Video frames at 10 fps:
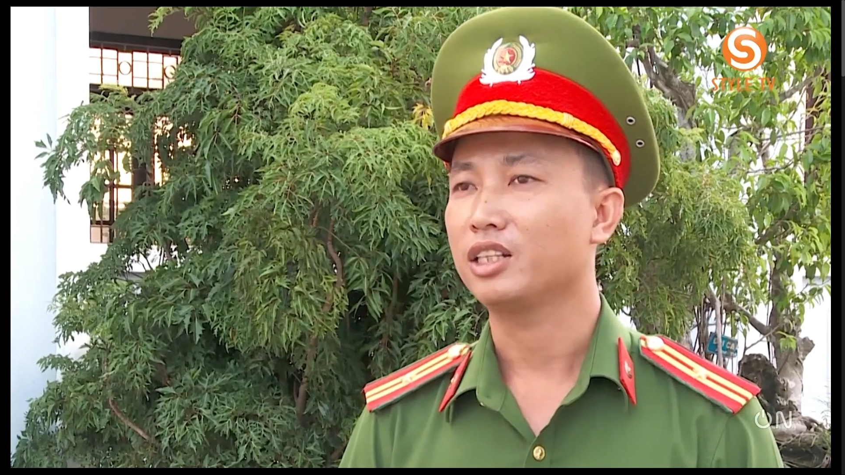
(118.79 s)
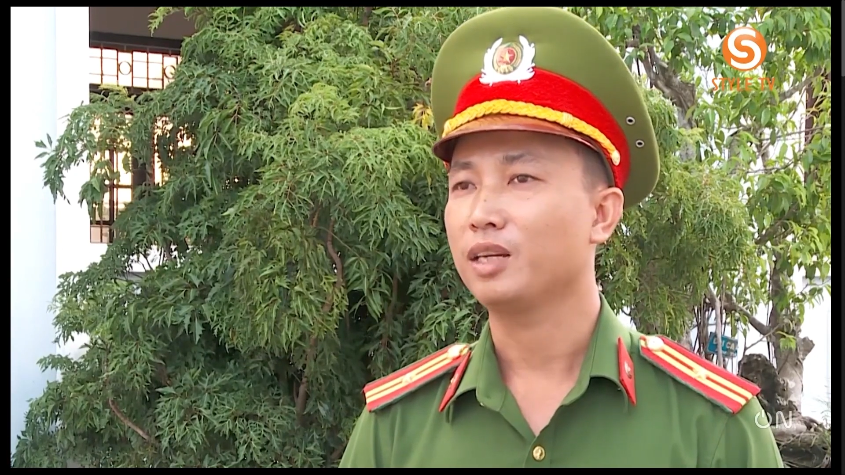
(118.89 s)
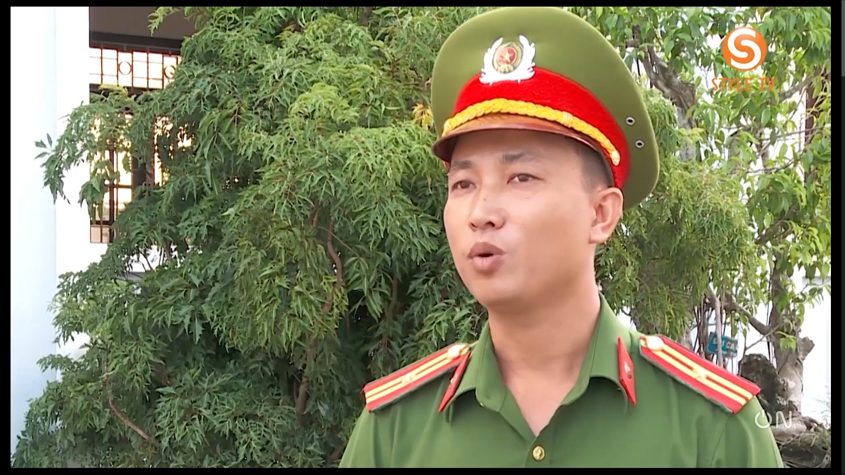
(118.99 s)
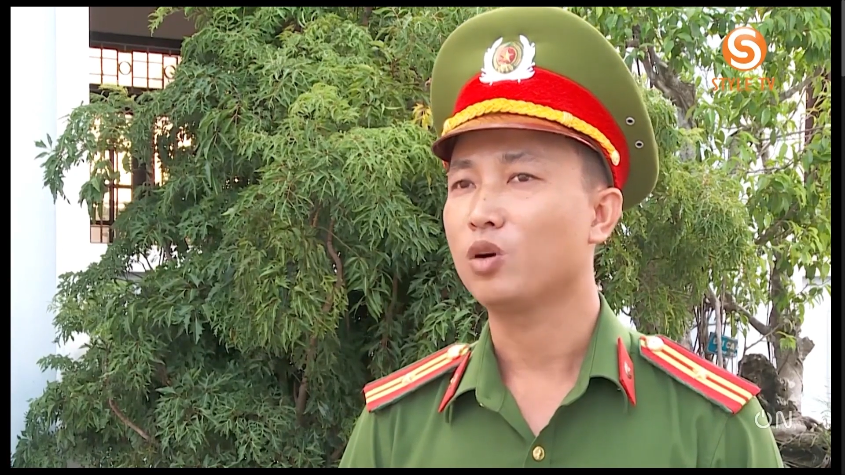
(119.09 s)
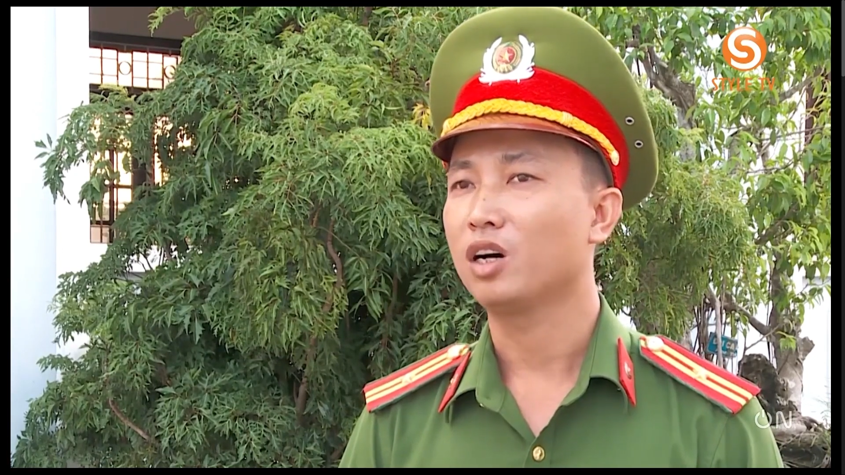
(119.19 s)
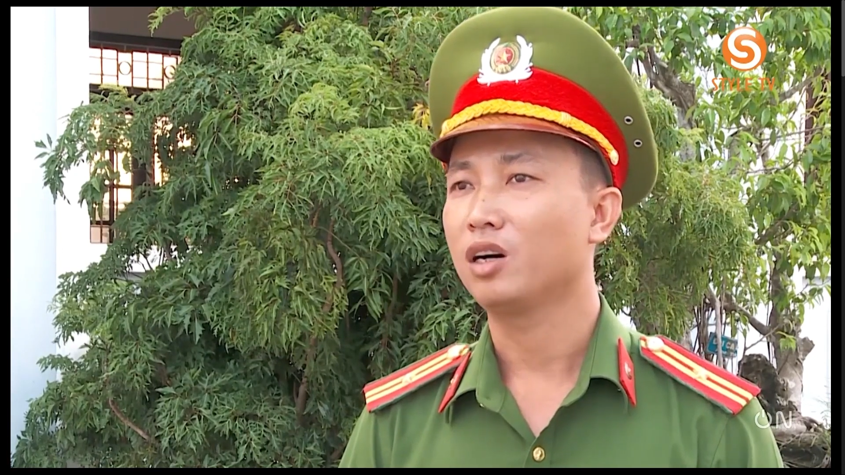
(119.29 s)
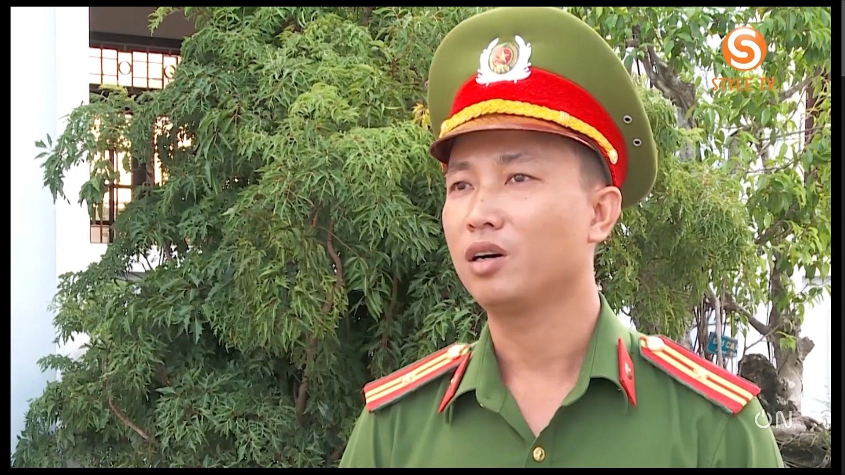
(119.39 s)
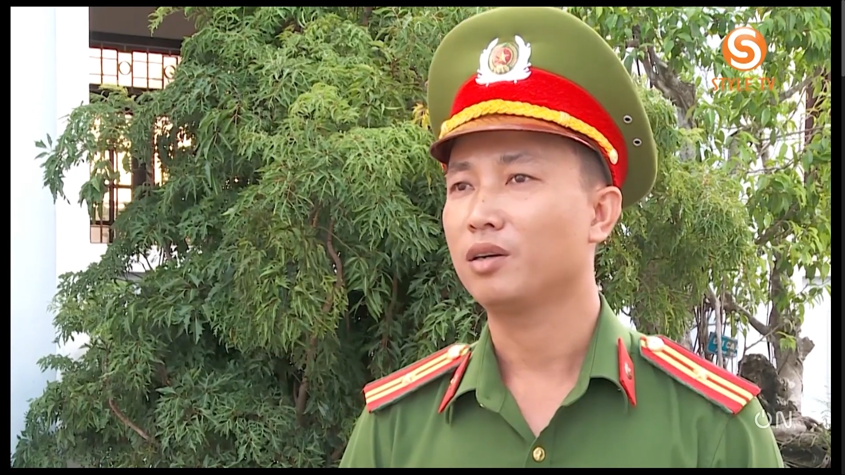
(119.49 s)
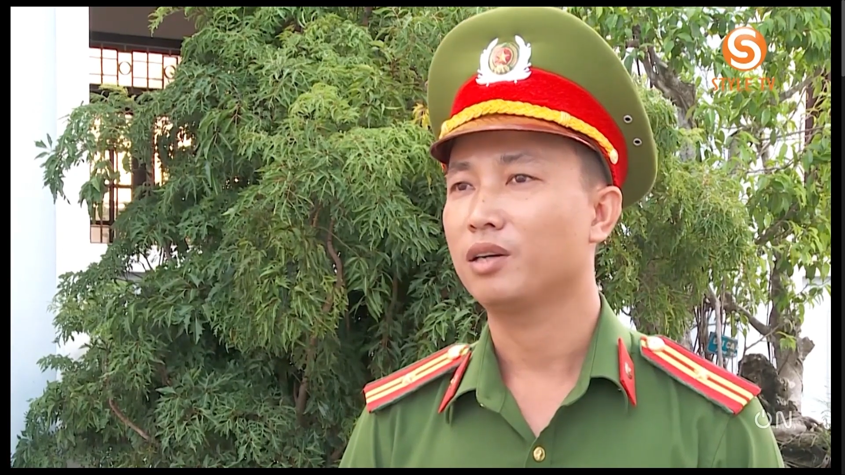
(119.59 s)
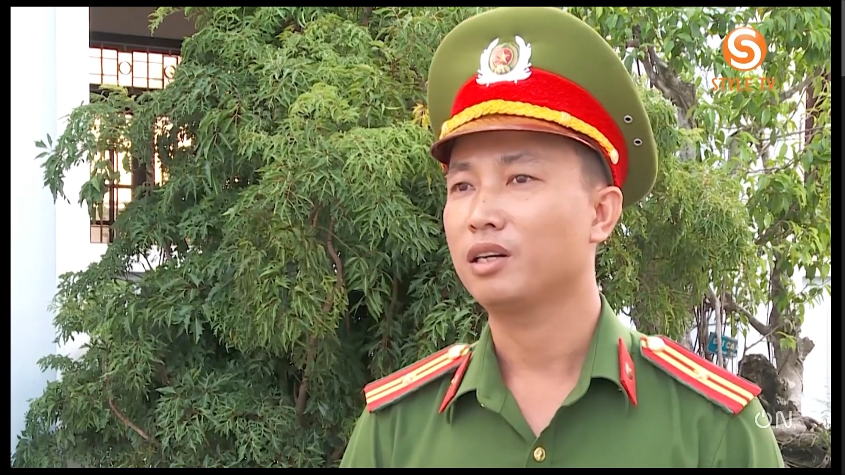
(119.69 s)
sở giết mổ
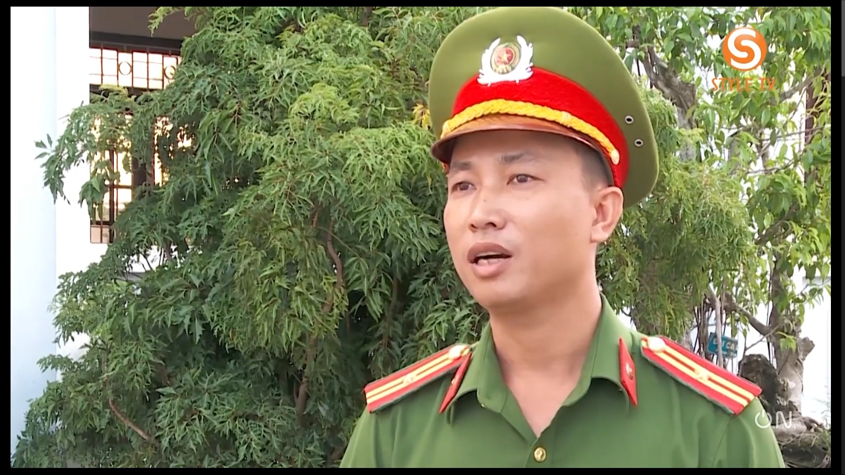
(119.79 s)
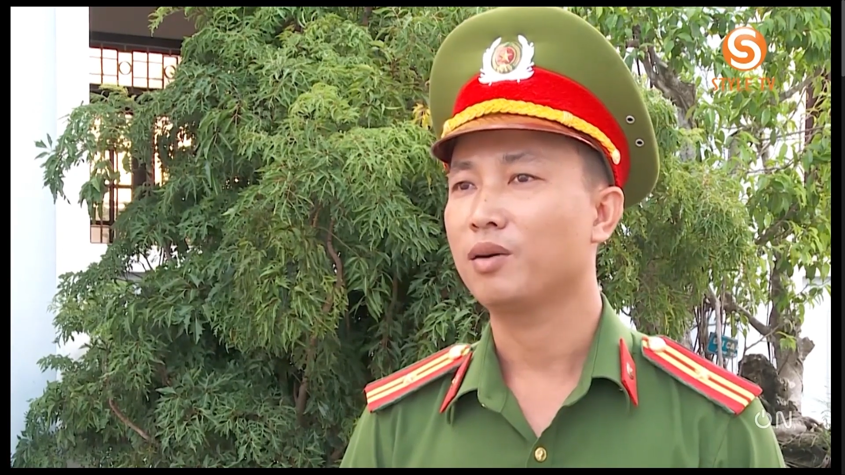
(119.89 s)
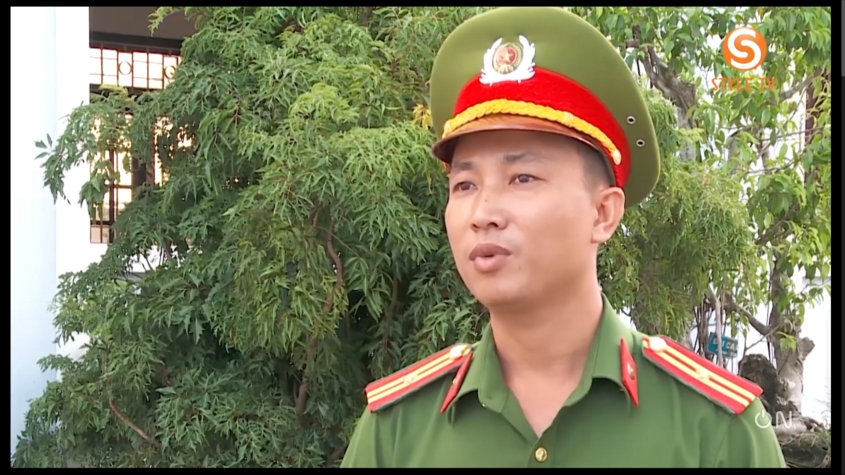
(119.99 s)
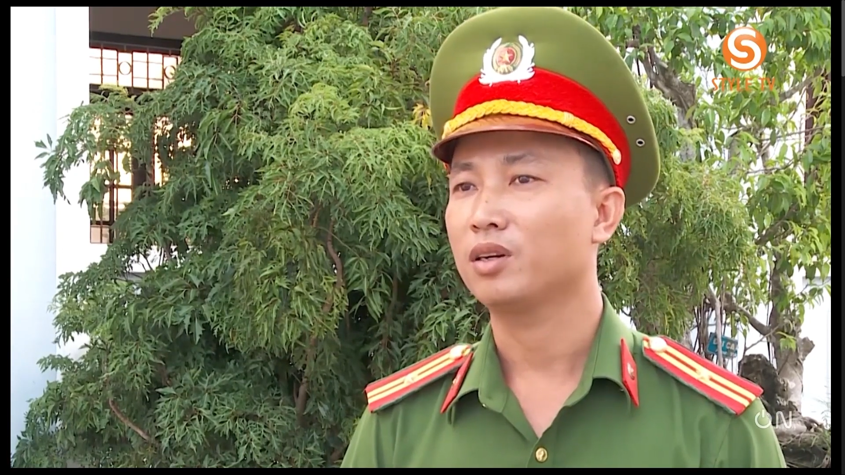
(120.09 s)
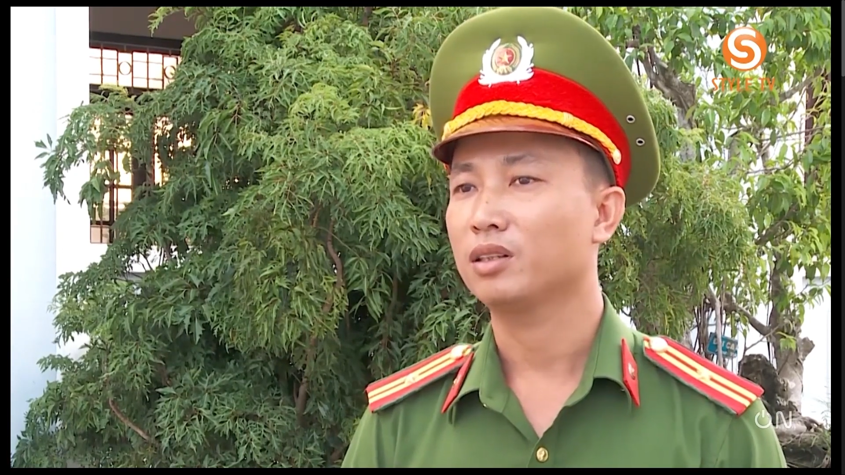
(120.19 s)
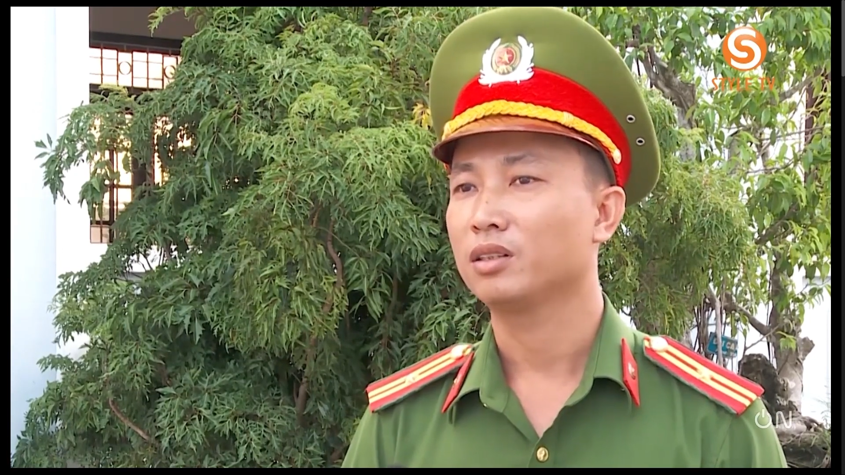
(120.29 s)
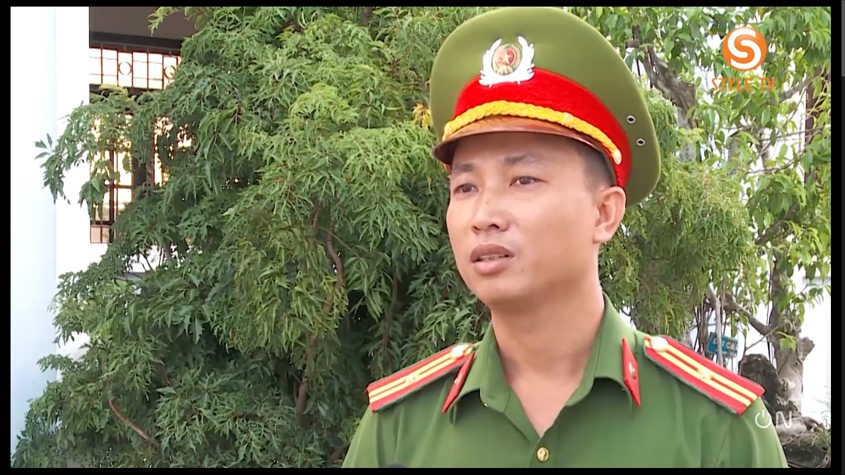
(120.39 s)
có đăng à,